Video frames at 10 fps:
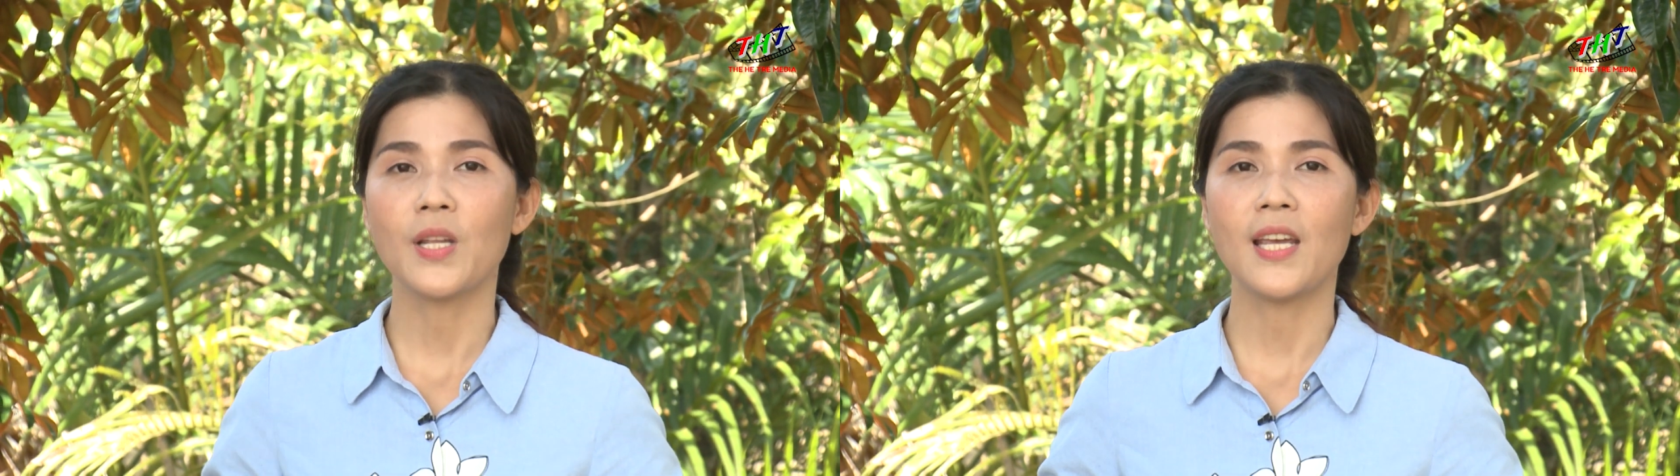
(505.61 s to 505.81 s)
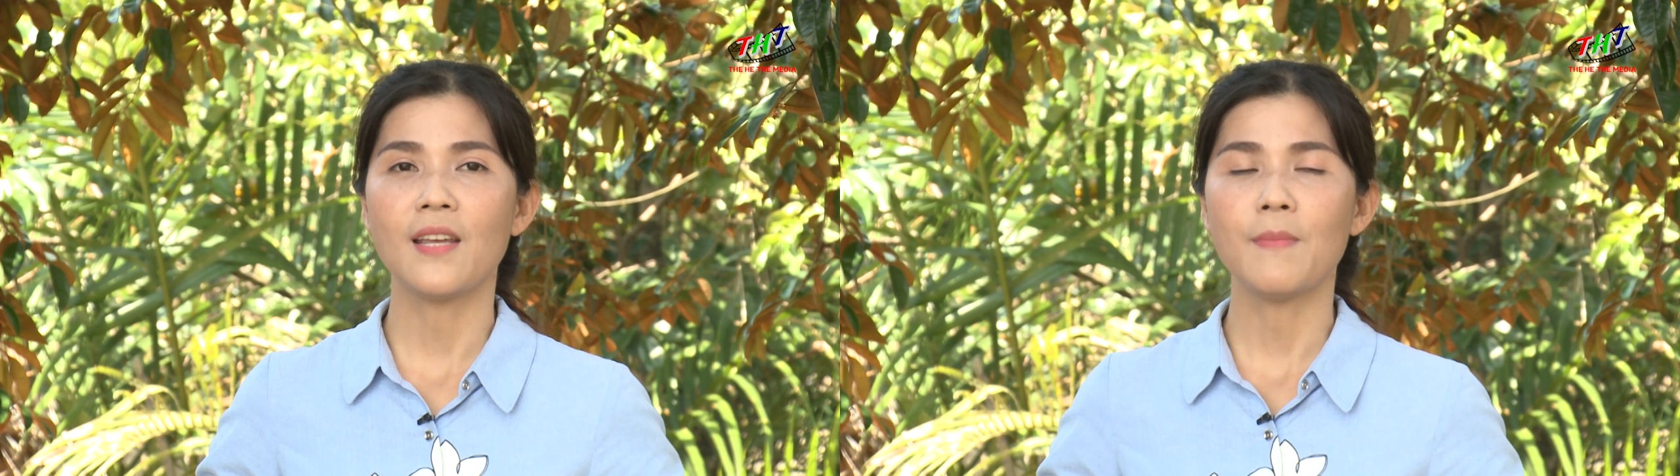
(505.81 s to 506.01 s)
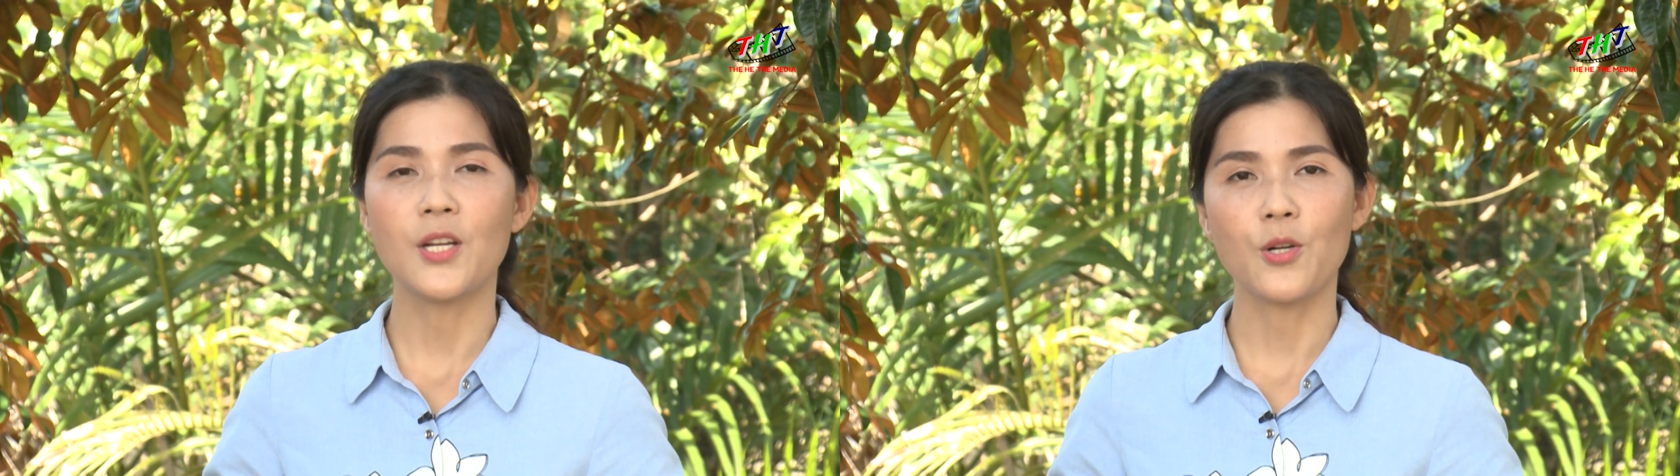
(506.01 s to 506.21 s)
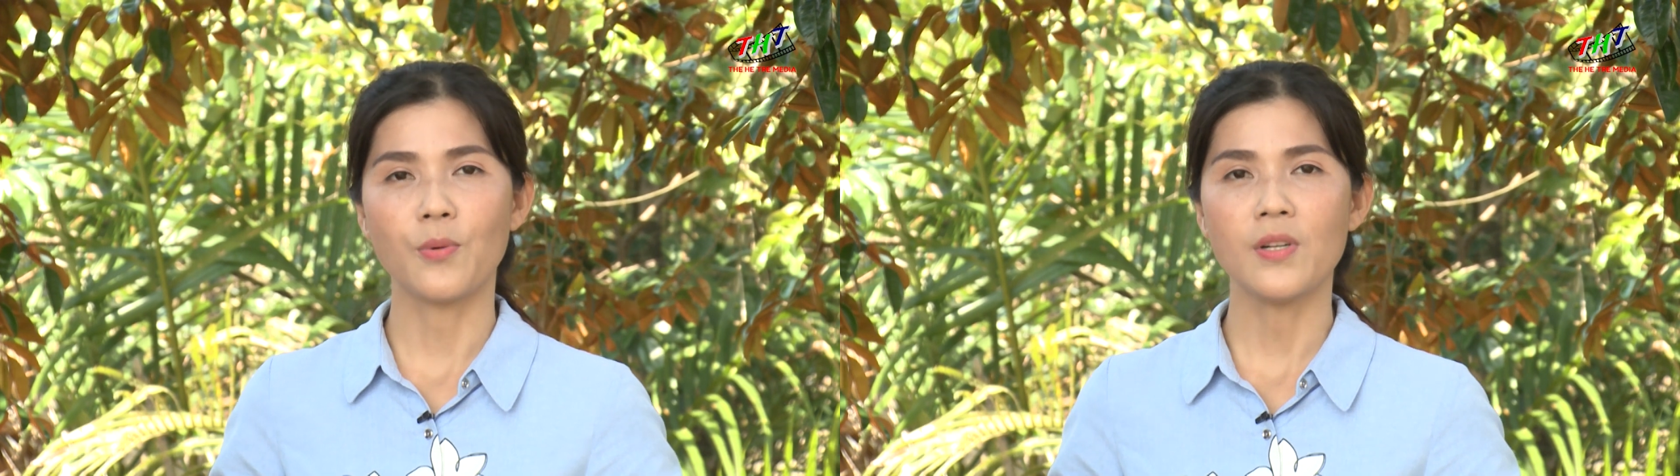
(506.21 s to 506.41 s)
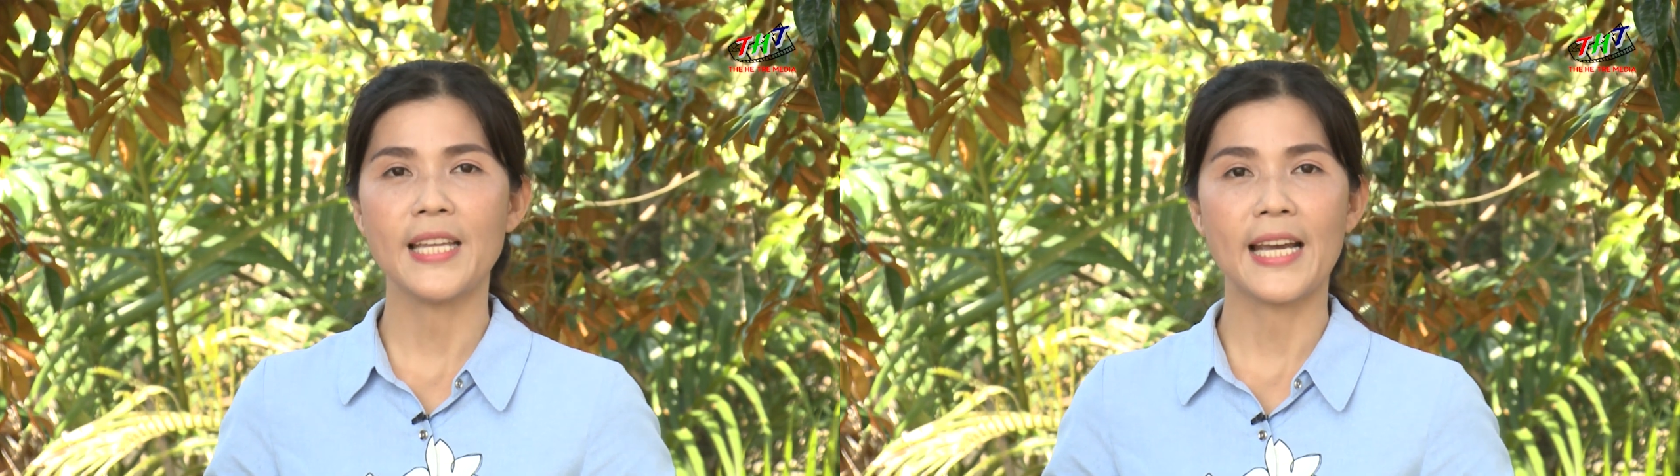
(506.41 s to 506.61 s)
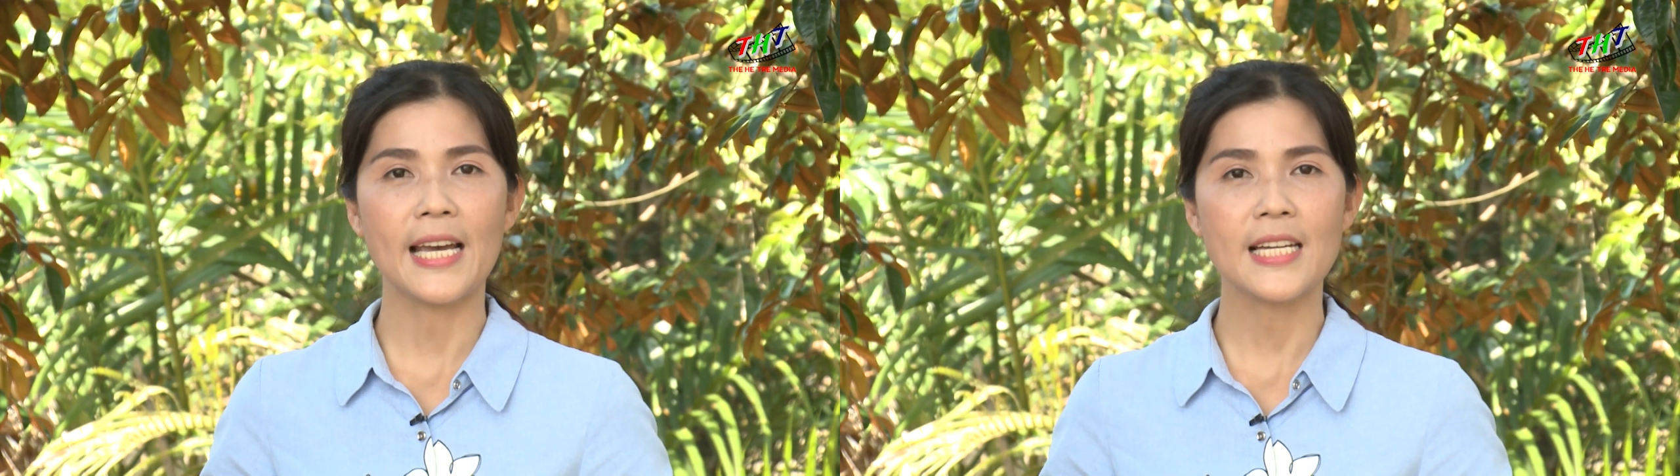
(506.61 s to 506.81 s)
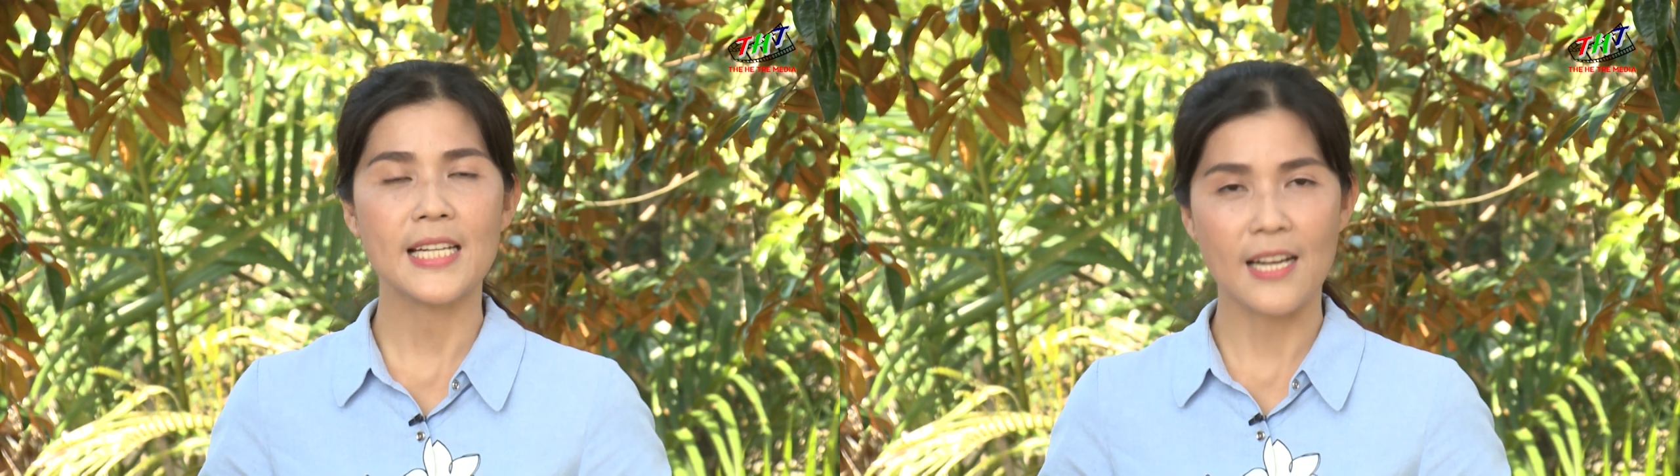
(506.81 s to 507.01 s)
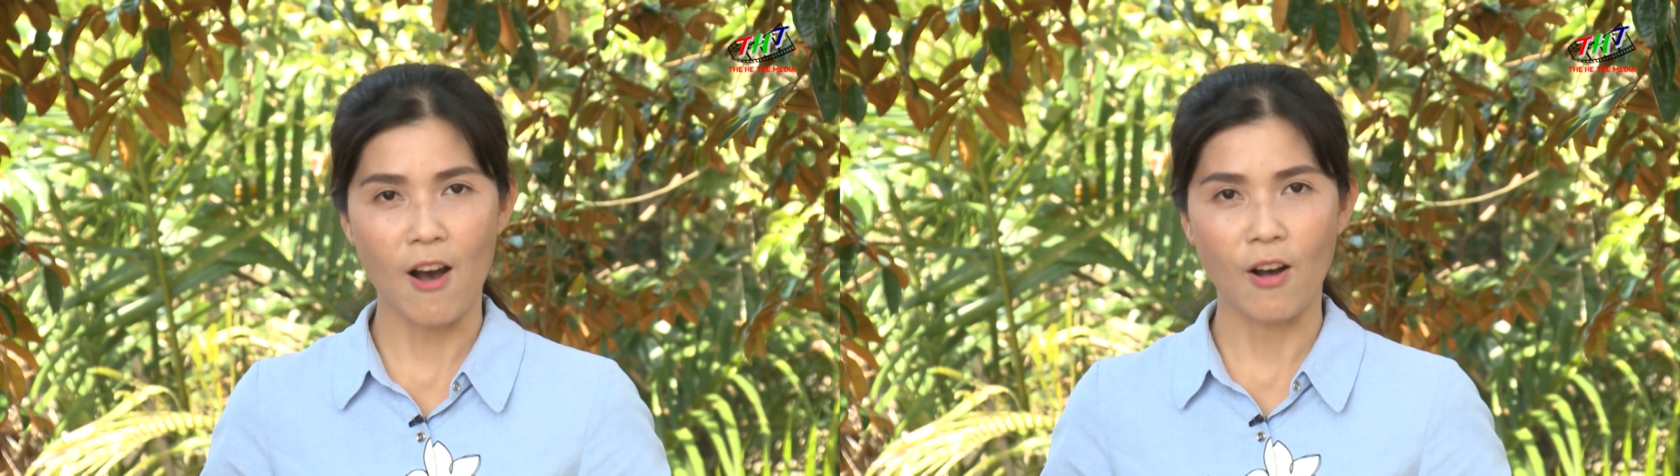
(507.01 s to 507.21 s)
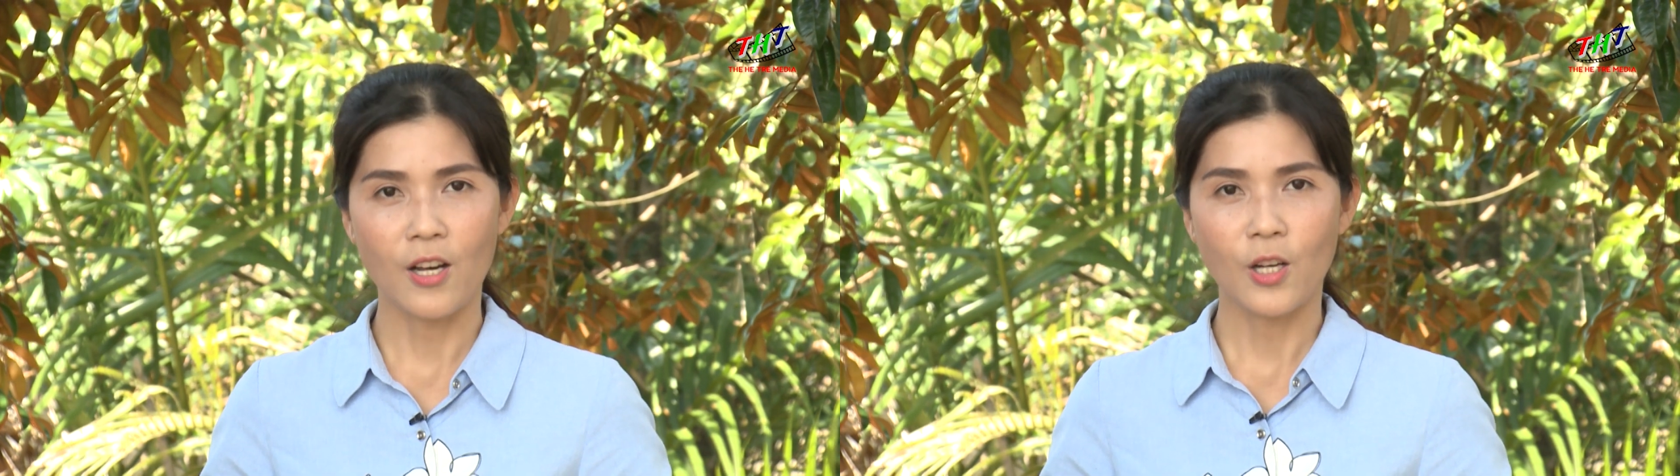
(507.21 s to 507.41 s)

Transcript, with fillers: ty Bia rượu nước giải khát Sài Gòn,